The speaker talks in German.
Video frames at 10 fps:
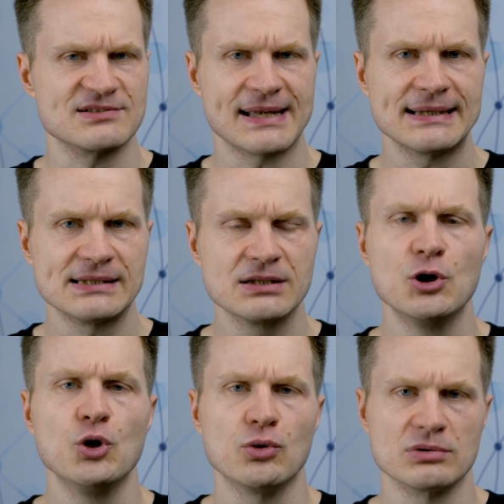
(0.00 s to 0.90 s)
die zu handeln.
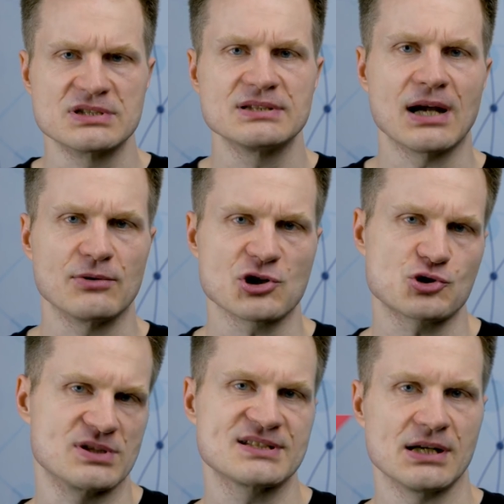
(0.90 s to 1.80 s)
Und da
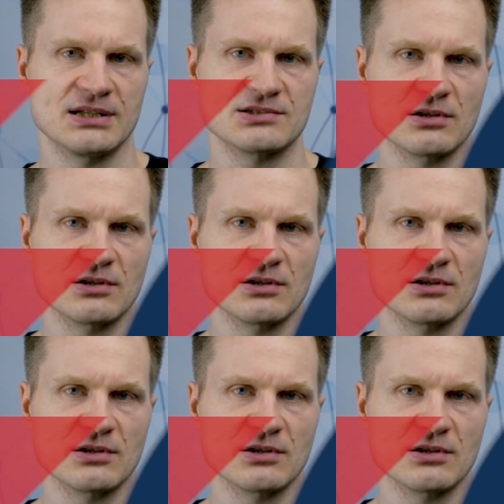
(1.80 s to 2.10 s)
unterstützt halt die